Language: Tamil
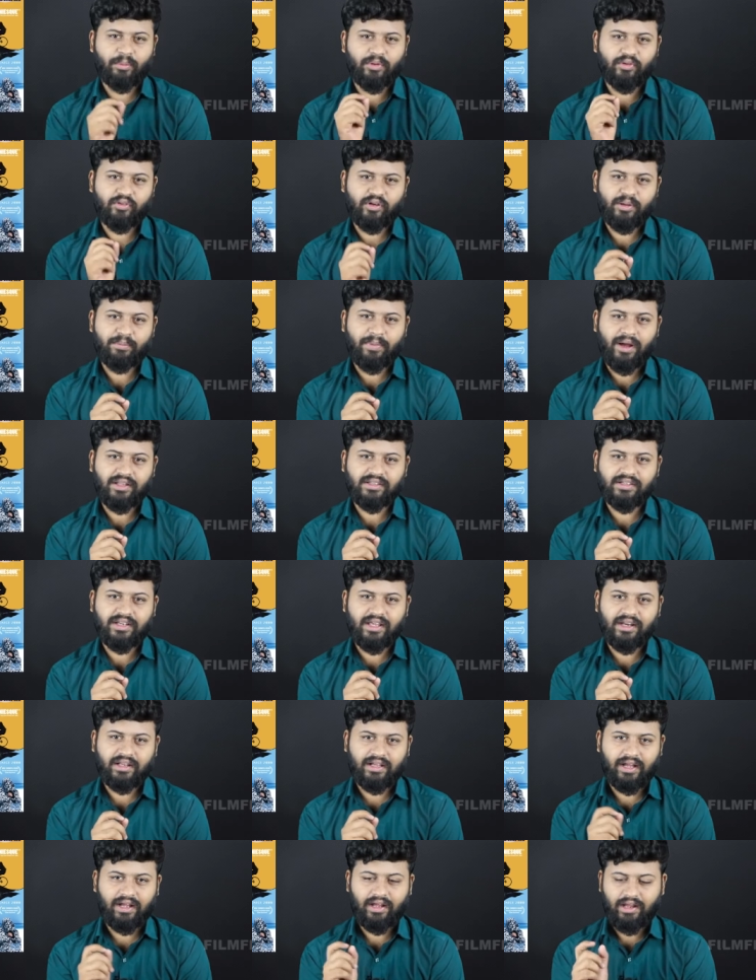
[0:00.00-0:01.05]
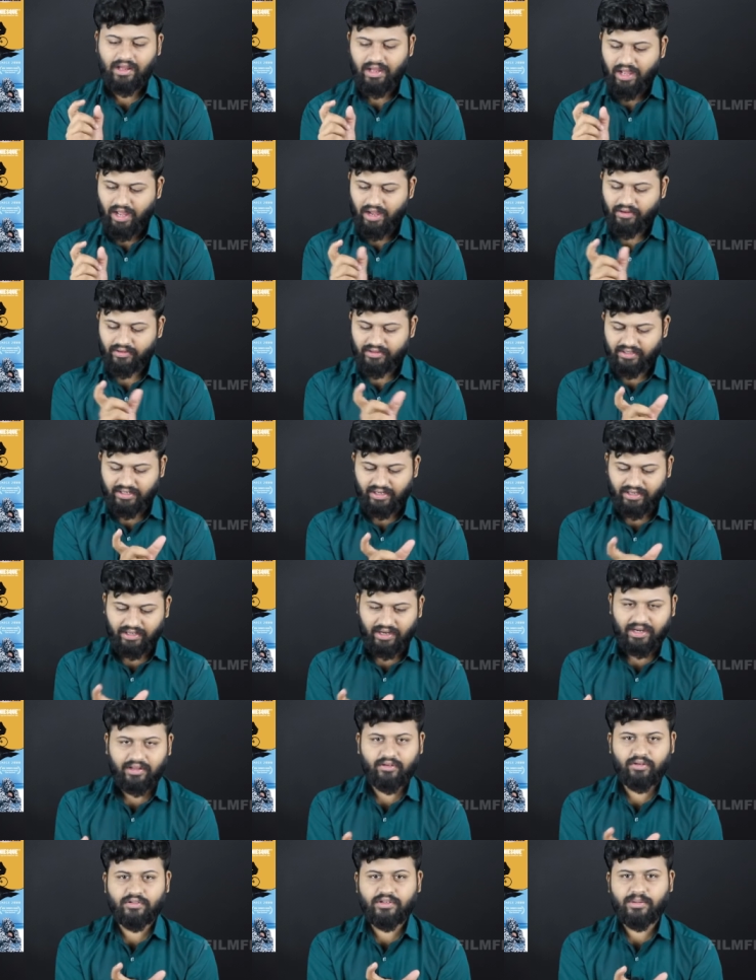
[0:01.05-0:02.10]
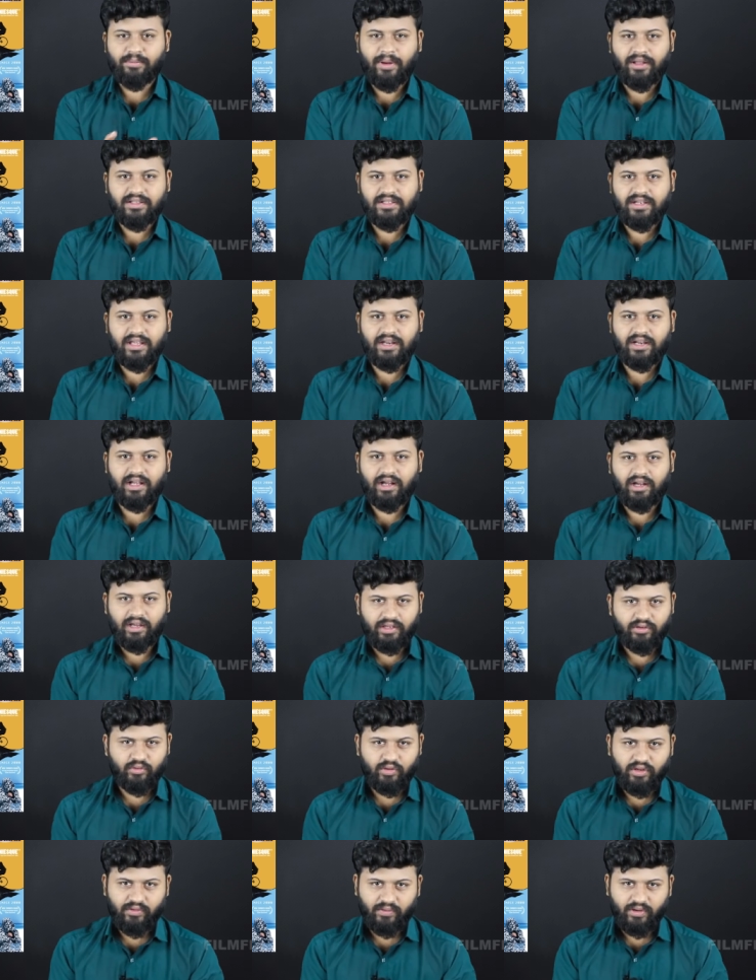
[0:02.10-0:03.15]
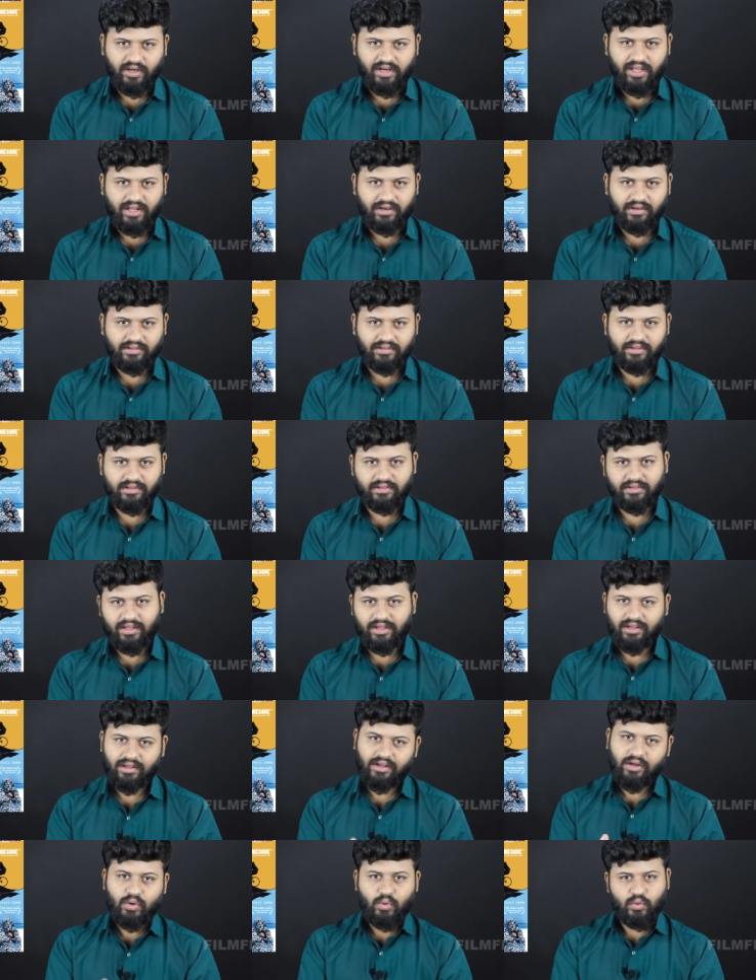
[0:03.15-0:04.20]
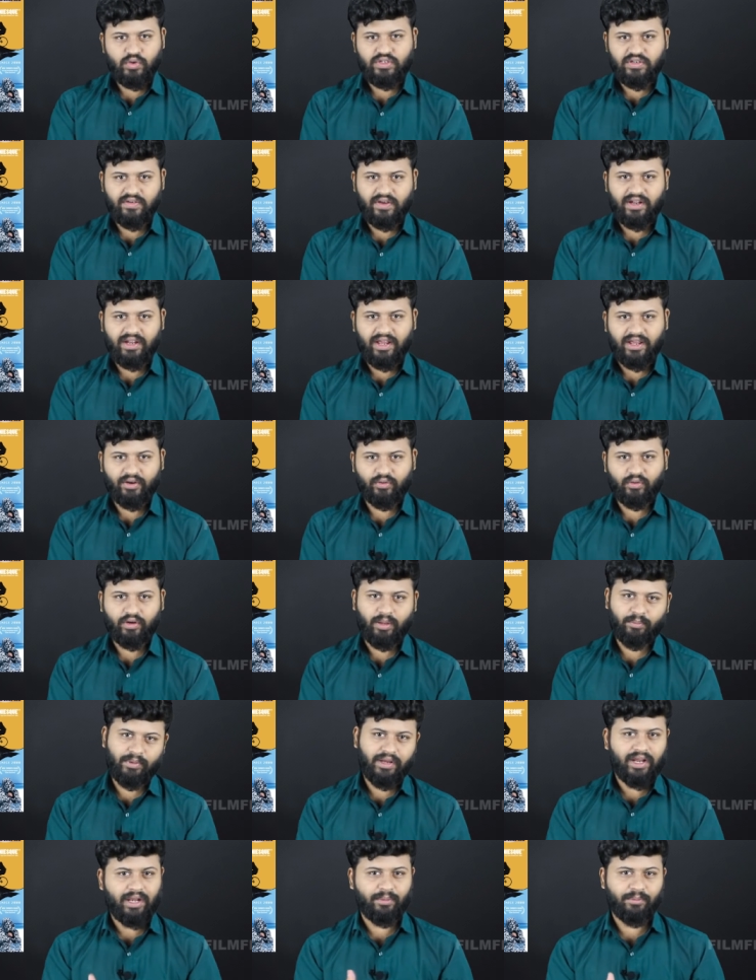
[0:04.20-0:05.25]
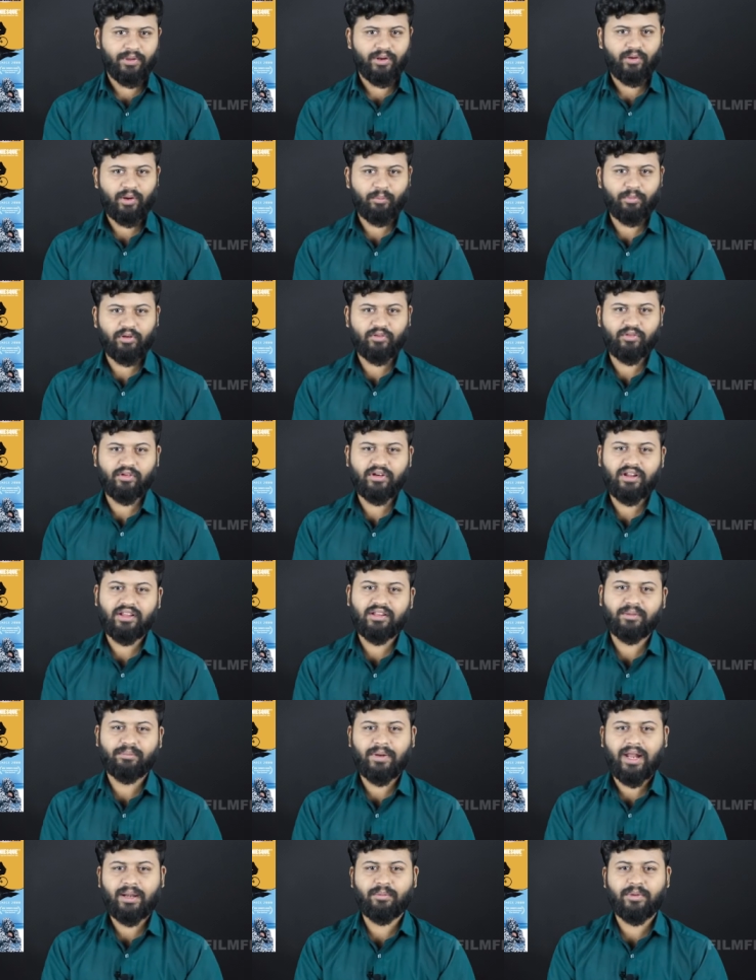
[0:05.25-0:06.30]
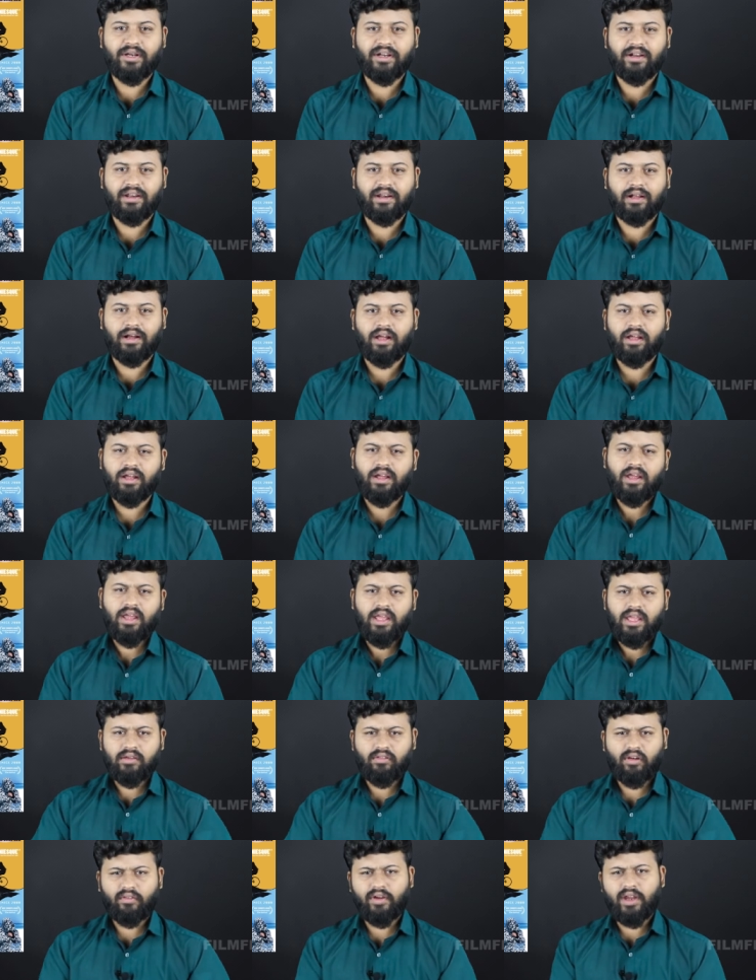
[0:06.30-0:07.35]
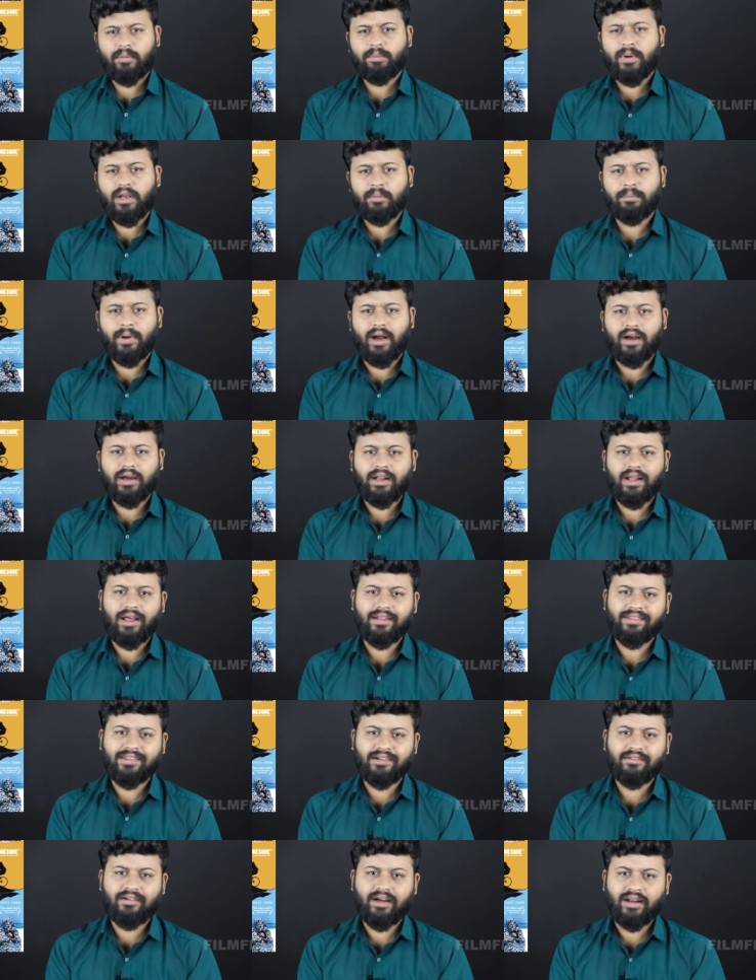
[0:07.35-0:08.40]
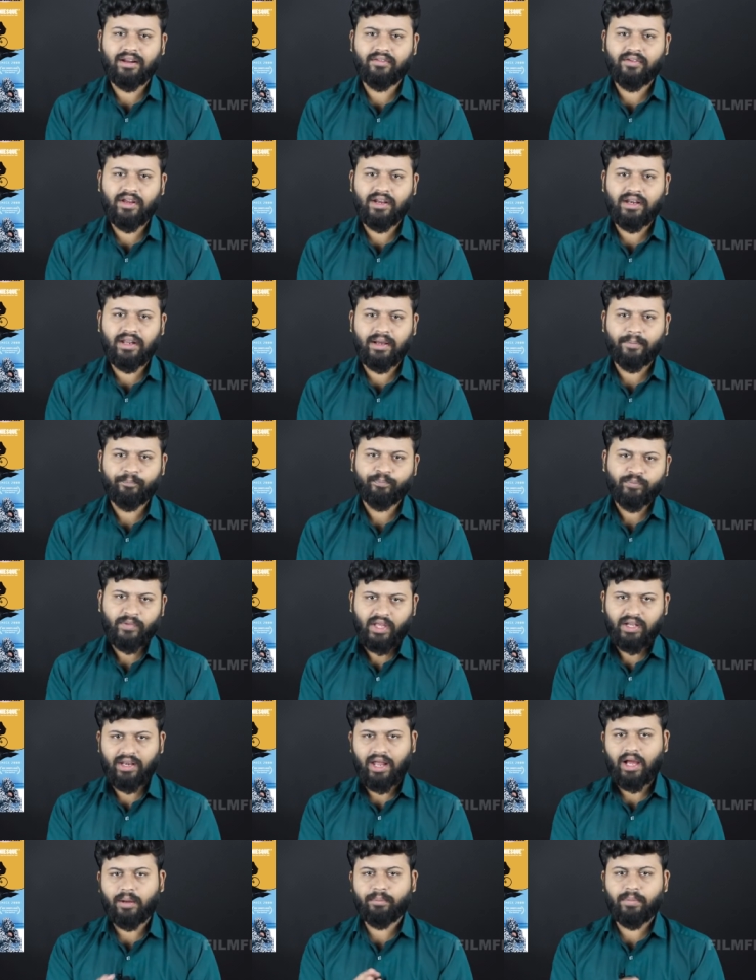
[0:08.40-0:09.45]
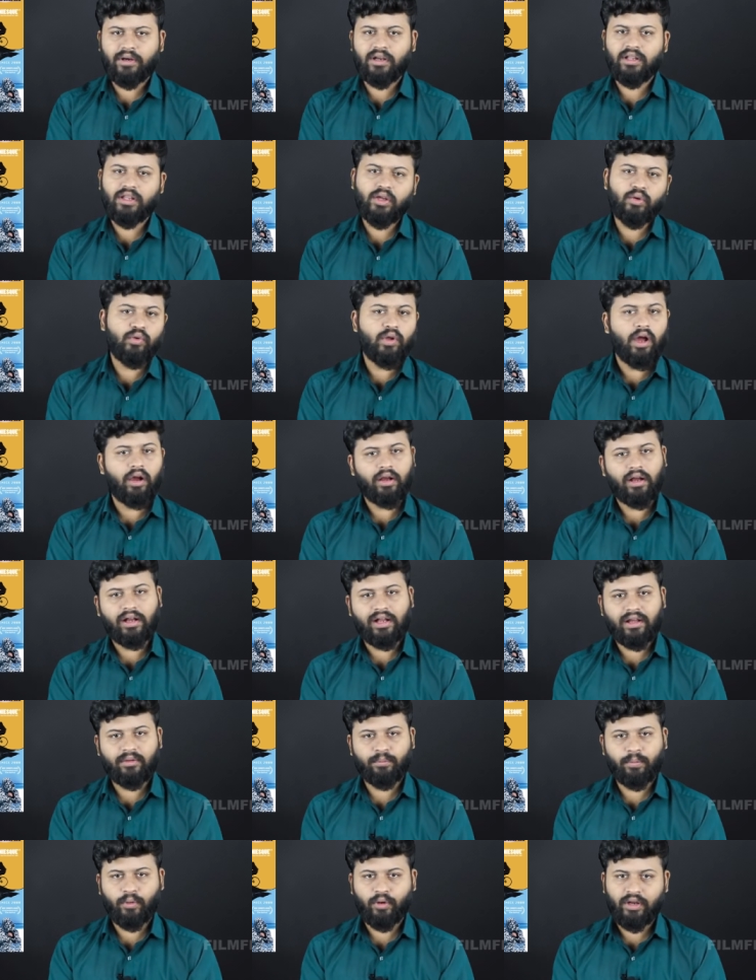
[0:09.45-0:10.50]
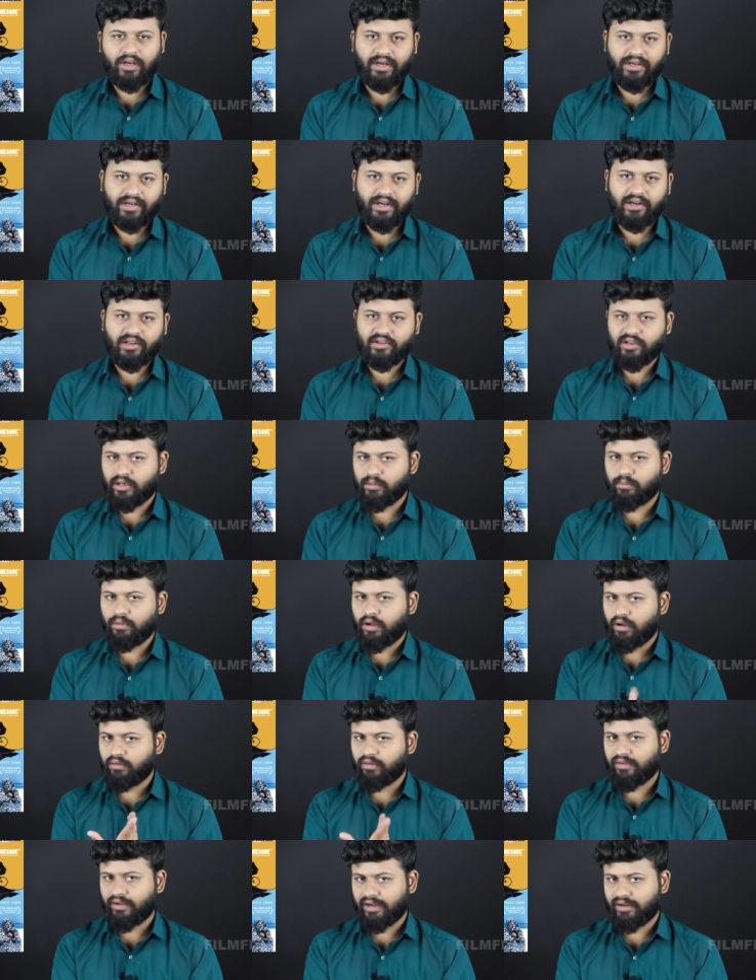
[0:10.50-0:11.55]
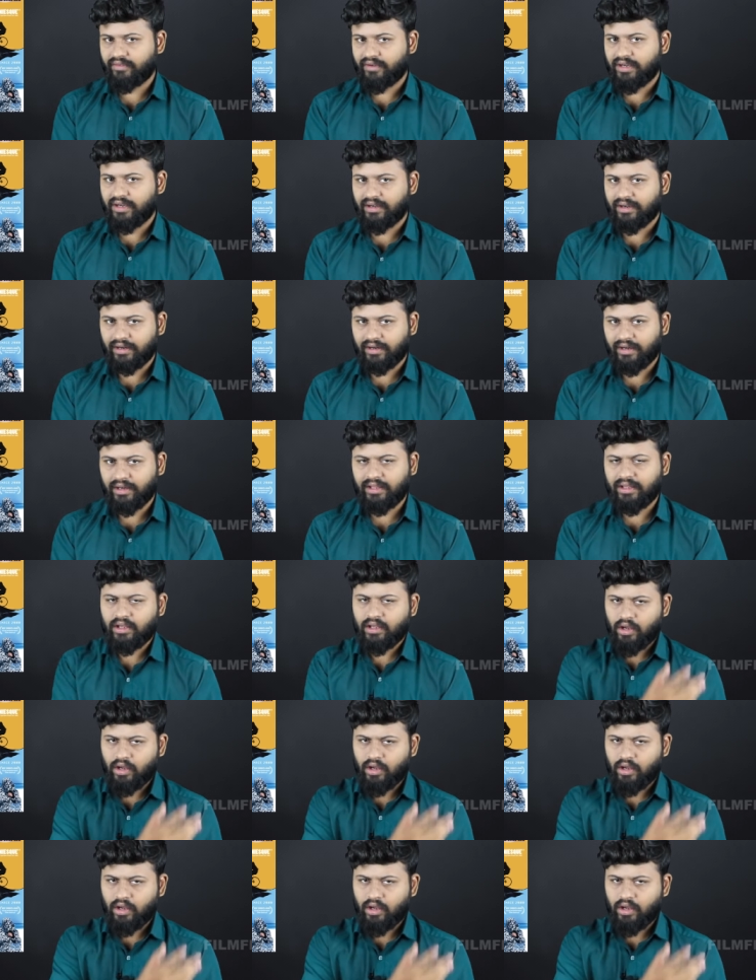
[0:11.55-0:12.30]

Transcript: அப்படின்னு சொல்லி பார்த்துட்டே இருக்கா அவள் அதுக்கான அளவை வந்து பார்த்துட்டே இருக்கா இன்னும் இவ்வளோ நேரம் இருந்ததுன்னா உச்சி வெயிலாயிடும் நம்ம கிளம்பிடணும் அப்படின்னு சொல்லிட்டு அதுக்கு பிளான் பண்ணிகிட்டு இருக்கா இவள் வெயிட் பண்ணி பார்க்குறா அசன் வரவே இல்லை லாக் பண்ணது இன்னும் அவங்க அக்கா போய் லேட் ஆகிடுச்சு என்னமோ அவங்க வரவே இல்லைன்றனால